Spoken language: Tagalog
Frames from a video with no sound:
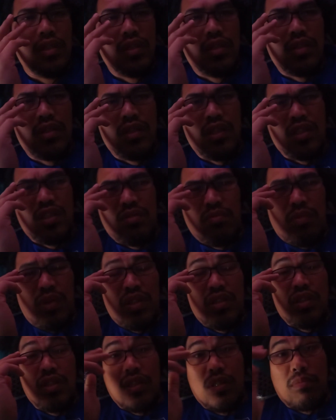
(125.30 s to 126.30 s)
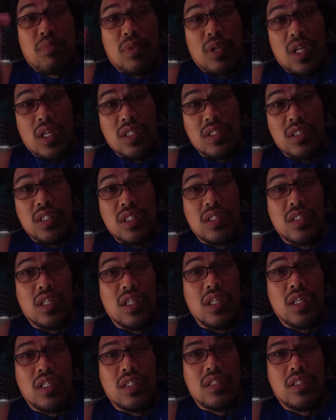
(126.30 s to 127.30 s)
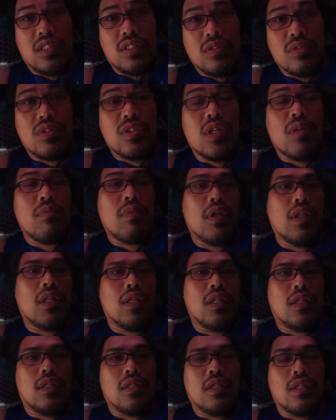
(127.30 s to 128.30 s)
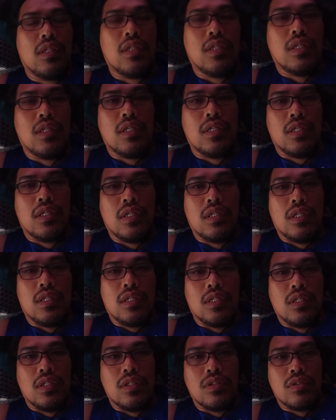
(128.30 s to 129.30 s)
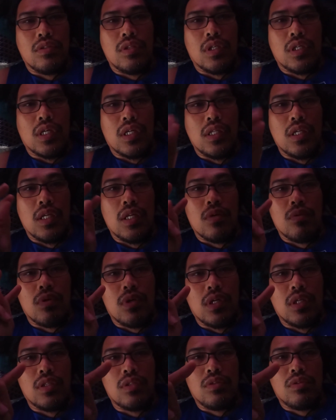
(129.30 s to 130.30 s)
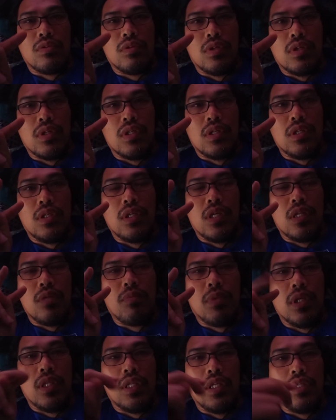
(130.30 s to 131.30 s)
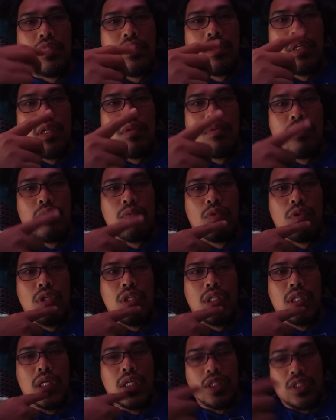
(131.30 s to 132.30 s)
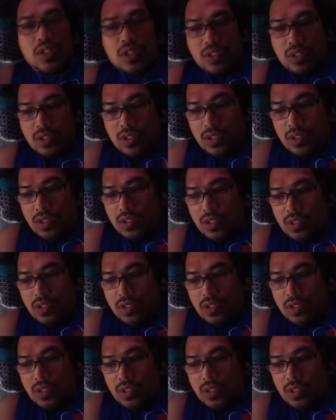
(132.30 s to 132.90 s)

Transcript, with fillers: 6 months in the process, I guess. O 7. So, nagdadalawa. So, ang advantage ng dalawang monetize,